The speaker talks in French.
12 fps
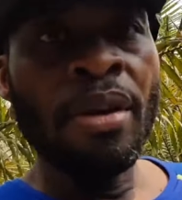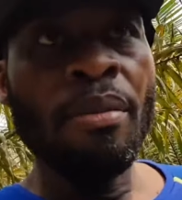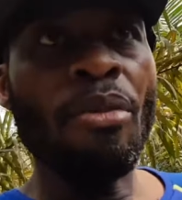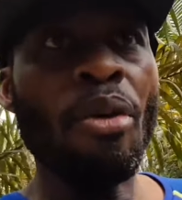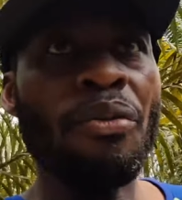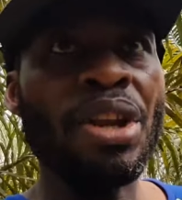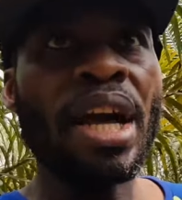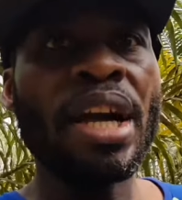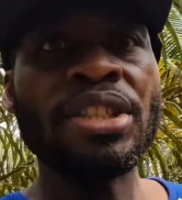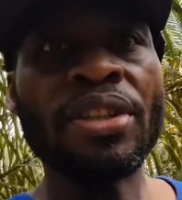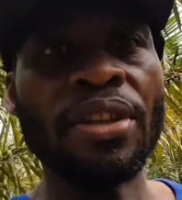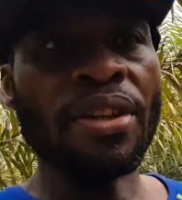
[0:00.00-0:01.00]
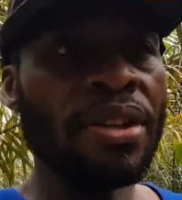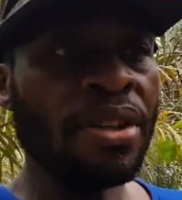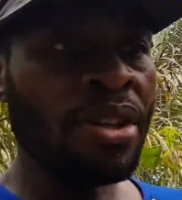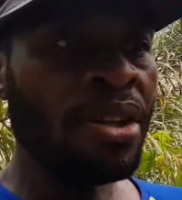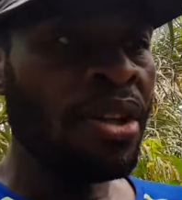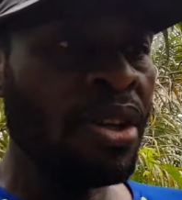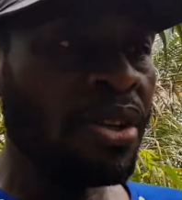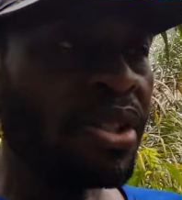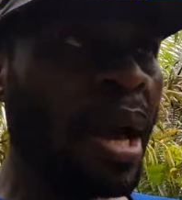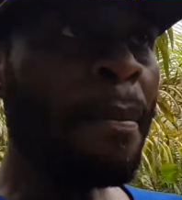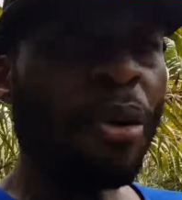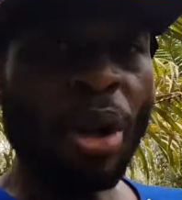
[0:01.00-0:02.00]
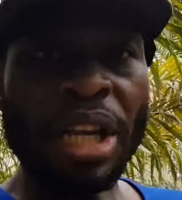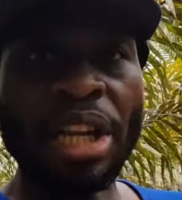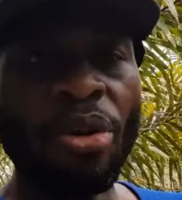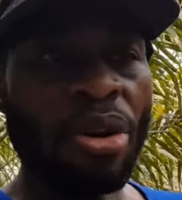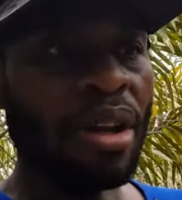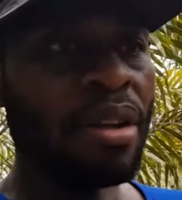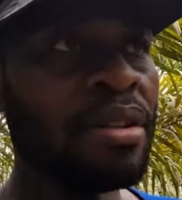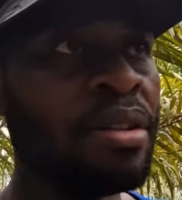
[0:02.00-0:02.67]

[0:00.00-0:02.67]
mon village, euh, c'est un pôle agricole. Hein.